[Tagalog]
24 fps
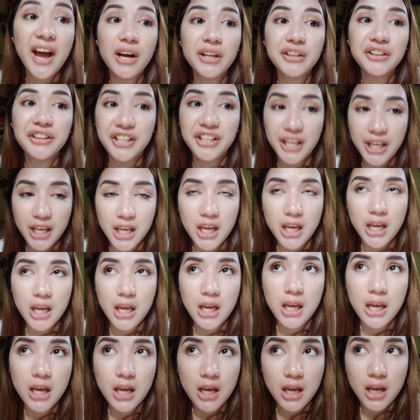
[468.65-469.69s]
3 eh,
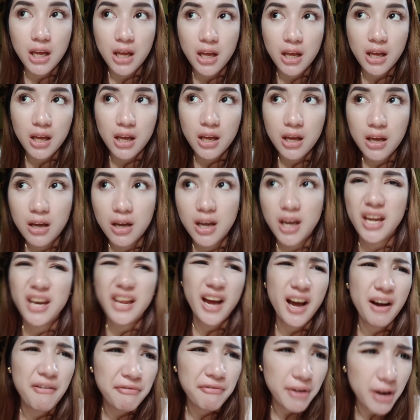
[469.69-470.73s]
and a
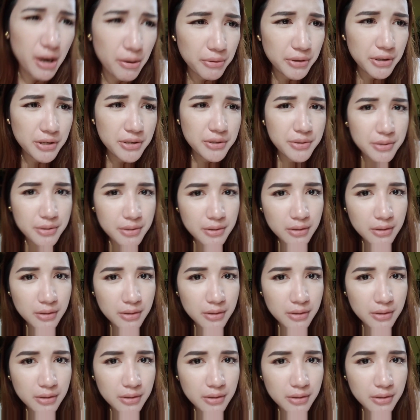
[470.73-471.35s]
half hours.